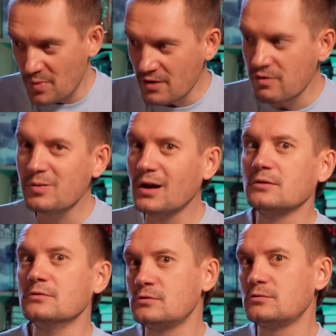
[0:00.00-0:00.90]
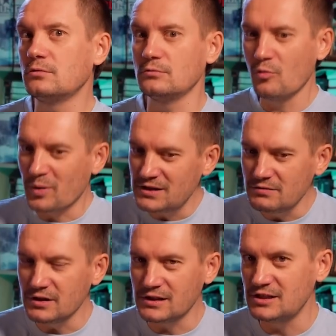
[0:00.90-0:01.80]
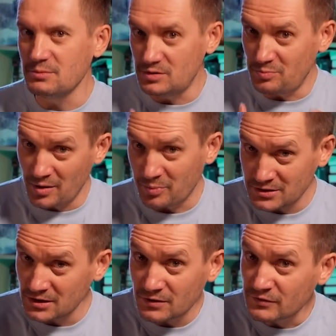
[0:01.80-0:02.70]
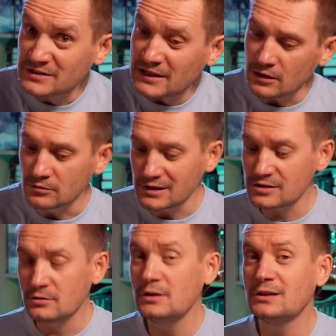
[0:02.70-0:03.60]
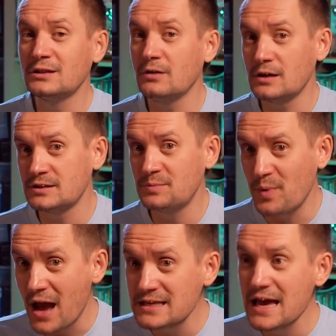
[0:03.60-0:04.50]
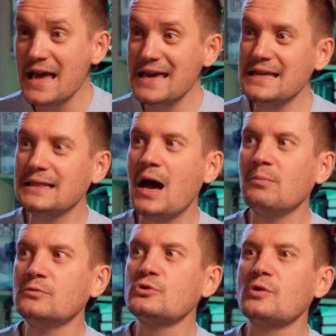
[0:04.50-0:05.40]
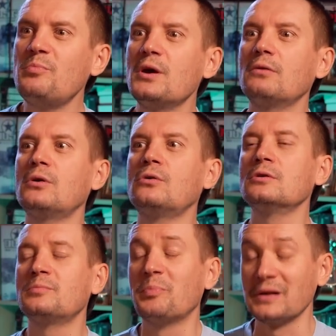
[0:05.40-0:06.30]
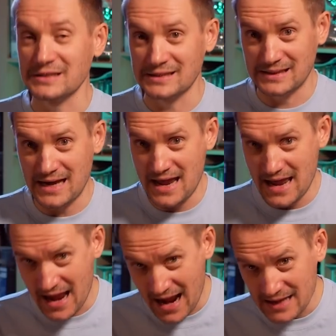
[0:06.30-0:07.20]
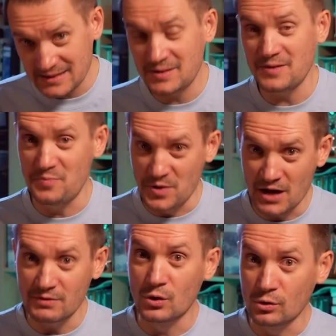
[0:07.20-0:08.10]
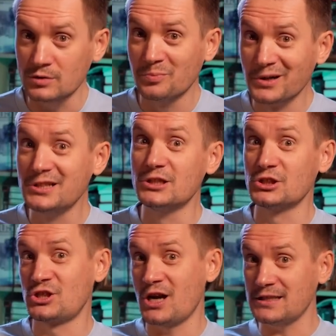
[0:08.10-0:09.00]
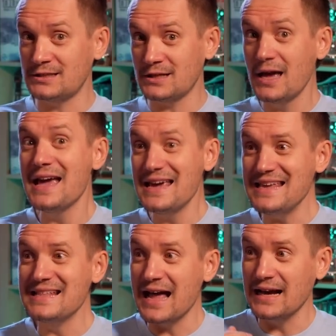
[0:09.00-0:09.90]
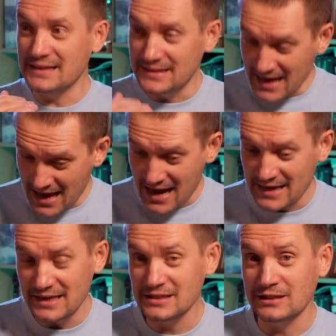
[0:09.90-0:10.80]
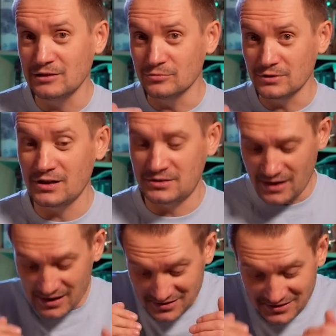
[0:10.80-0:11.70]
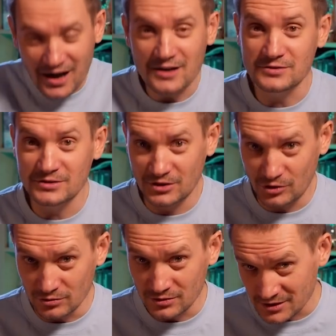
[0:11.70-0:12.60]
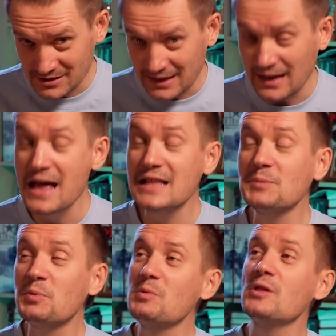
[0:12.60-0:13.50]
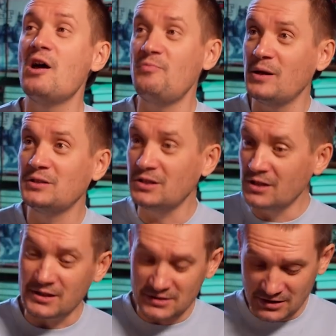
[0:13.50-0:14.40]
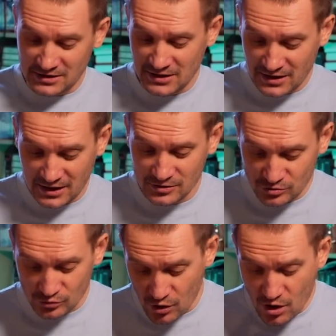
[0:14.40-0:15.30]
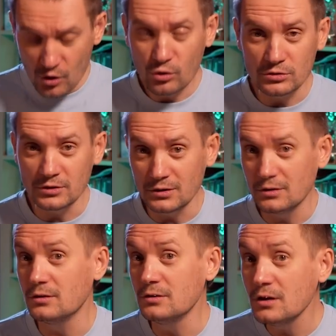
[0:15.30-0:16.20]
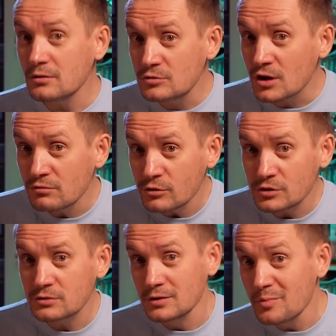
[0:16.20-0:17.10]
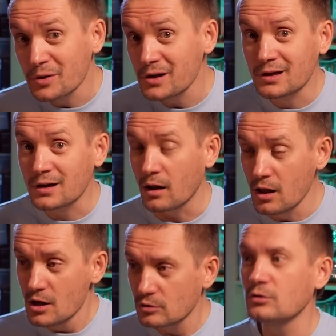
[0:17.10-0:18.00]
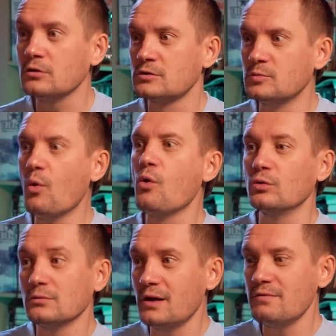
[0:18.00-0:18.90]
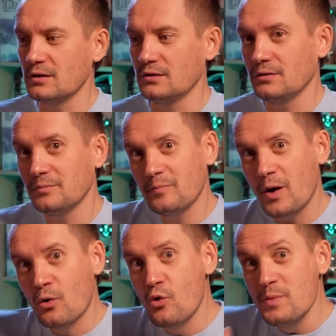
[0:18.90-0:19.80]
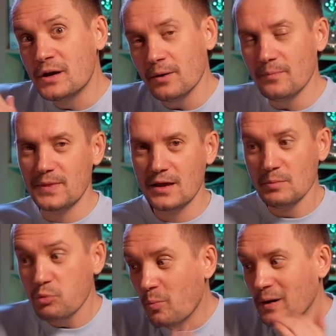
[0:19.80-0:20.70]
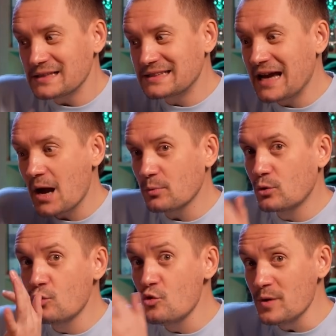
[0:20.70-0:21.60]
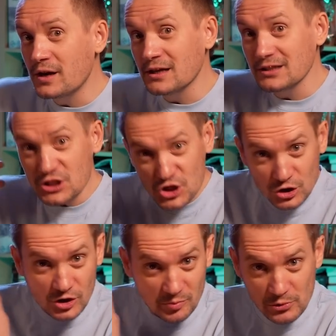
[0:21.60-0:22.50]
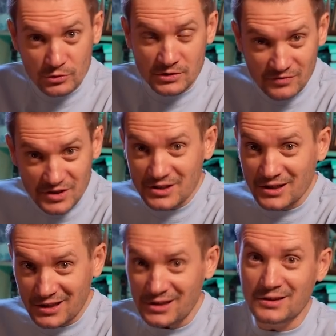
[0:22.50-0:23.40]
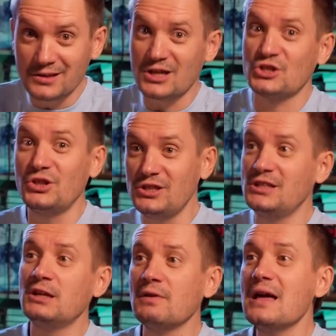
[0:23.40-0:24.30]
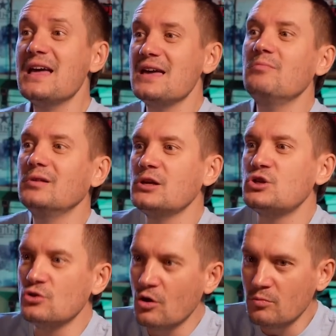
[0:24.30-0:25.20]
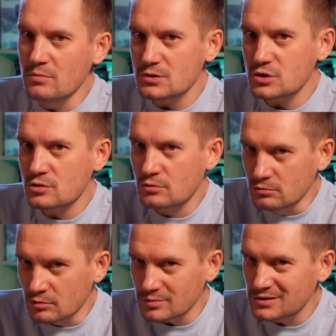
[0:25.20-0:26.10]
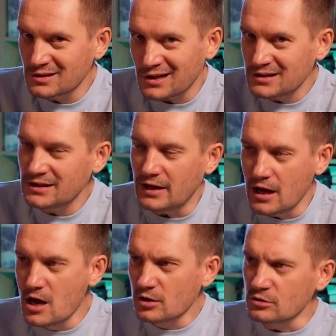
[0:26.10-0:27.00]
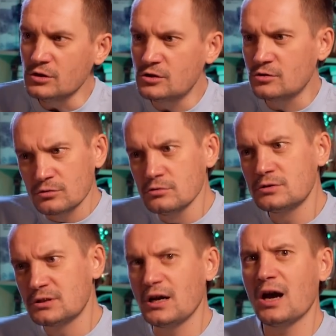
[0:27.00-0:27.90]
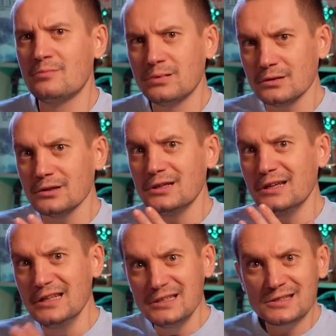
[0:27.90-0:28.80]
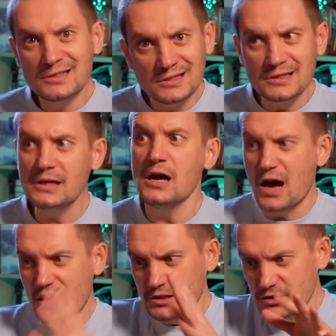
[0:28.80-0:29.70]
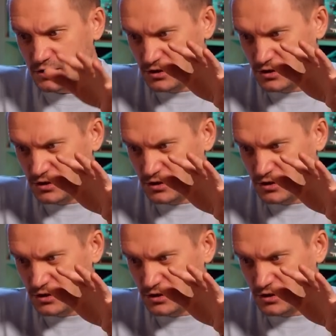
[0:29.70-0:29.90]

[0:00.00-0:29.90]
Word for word: Теперь в обратную сторону. У противника 75% на столе, у нас только 25%. И нам нужно первый ход про простоять, первый ход продержаться. И тогда, если нас останутся юниты на столе, напоминаю, в пятой редакции, если к концу хода э, нет у тебя войск, ты проиграл, то смогут, наверное, по кубикам по броскам кубика на 4 плюс выйти какие-то наши резервы, и мы начнем штурм цитадели. То есть тут как бы лоялисты, они